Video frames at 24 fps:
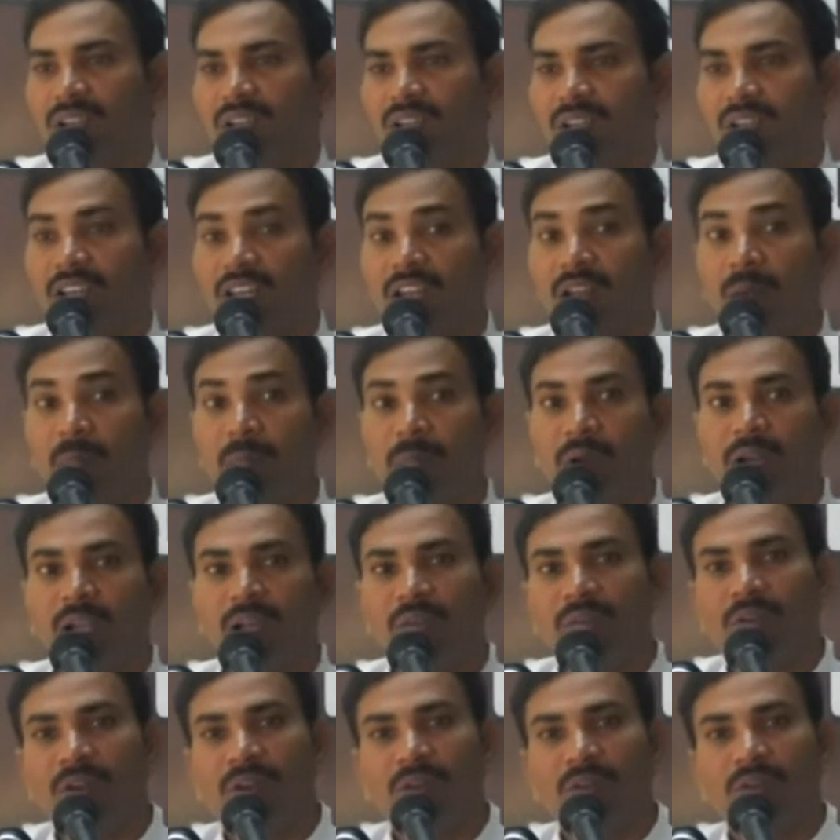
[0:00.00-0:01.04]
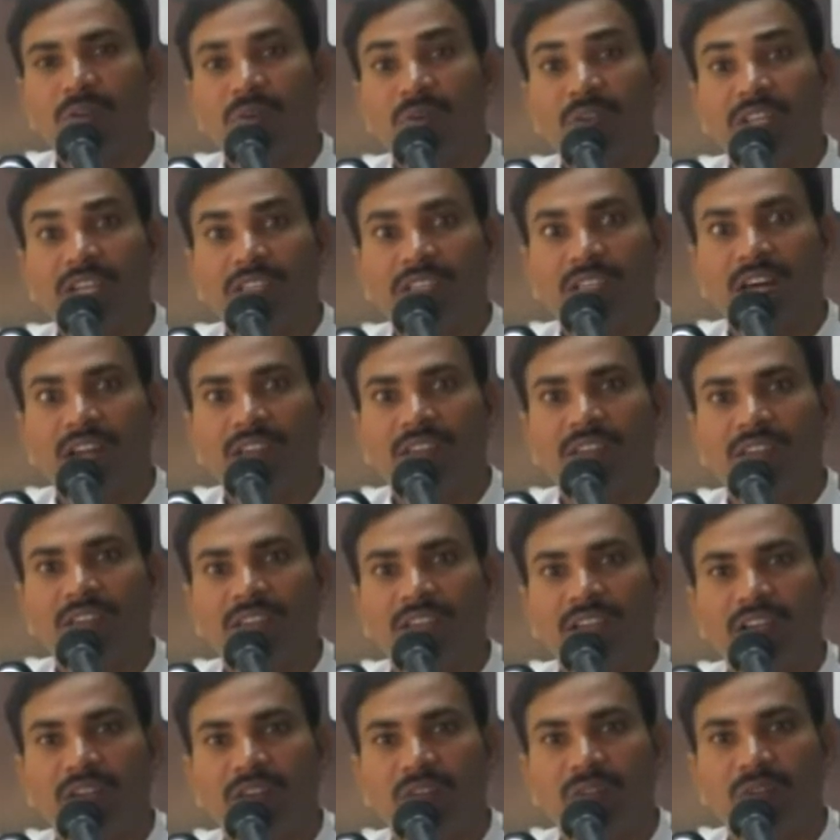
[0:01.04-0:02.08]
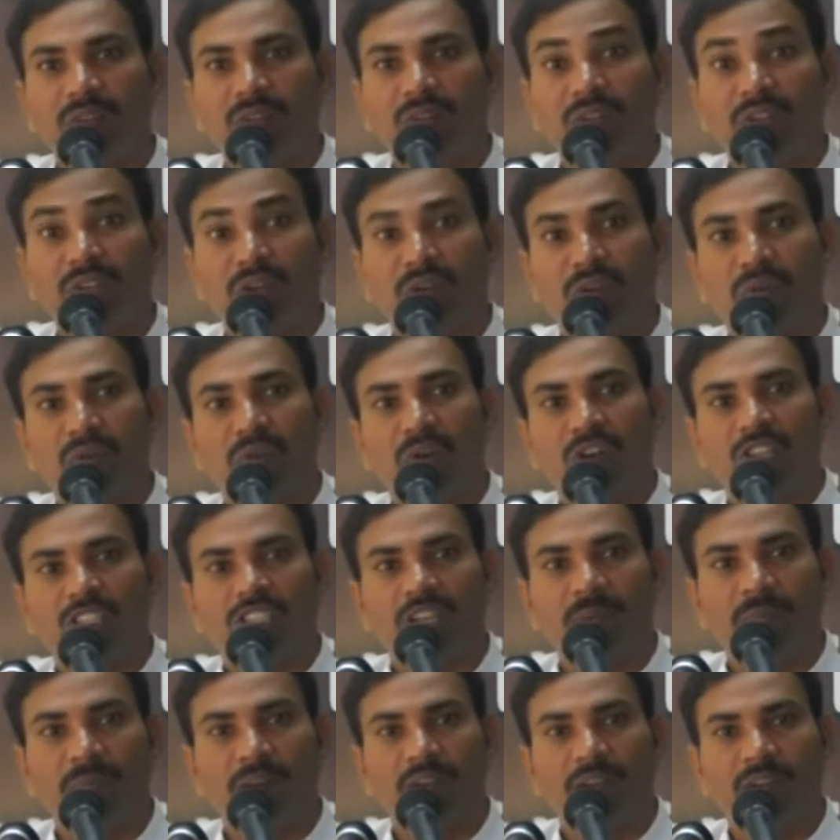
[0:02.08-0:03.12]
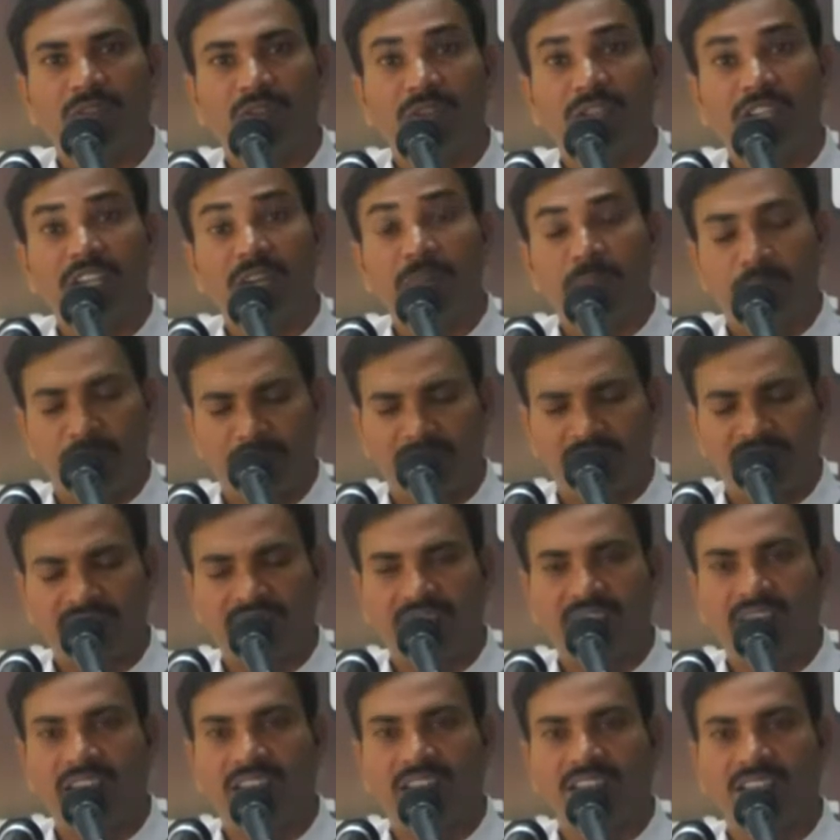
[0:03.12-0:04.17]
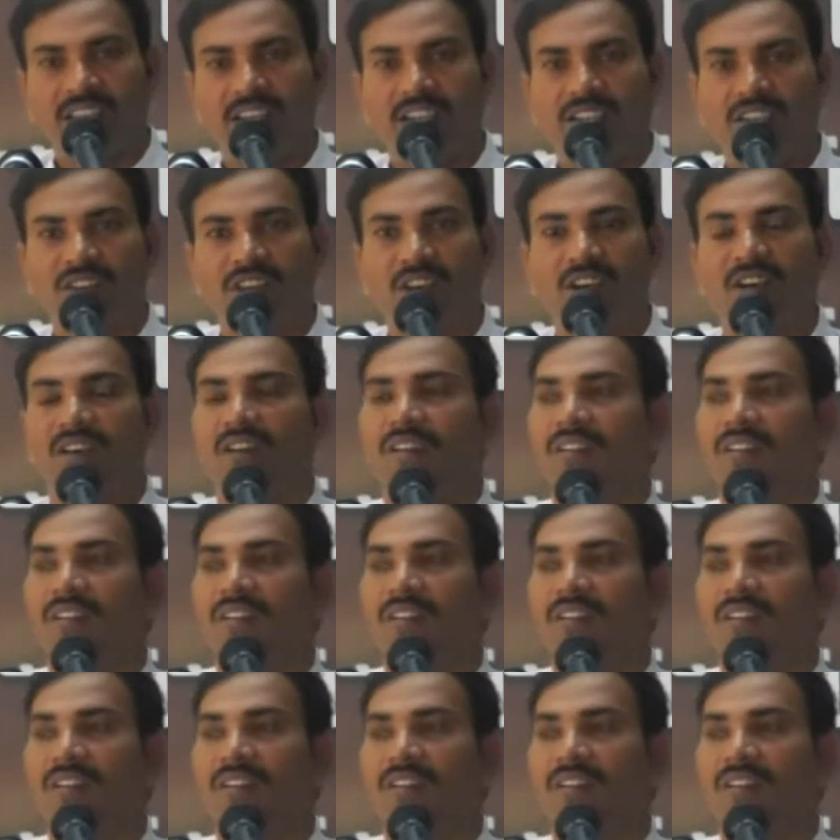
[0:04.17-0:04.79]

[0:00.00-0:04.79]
నీ నమ్మకం ఏంటో నీ యథార్థత ఏంటో నీ రోషం ఏంటో నీ ప్రత్యేకత ఏంటో